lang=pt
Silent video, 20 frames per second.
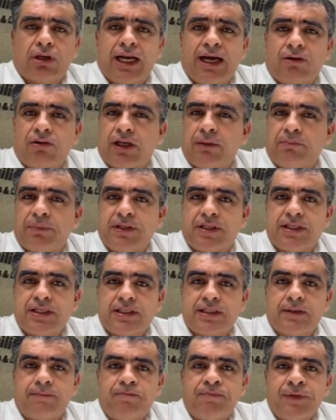Claro que
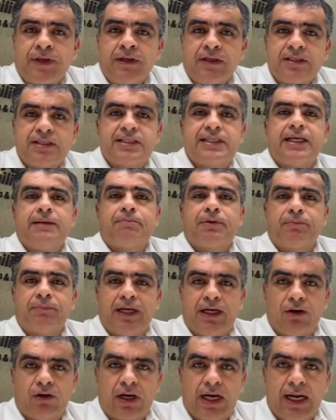precisa sempre
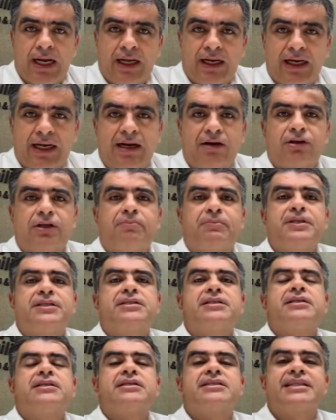melhorar, claro que
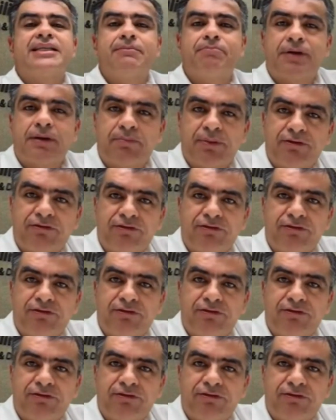precisa sempre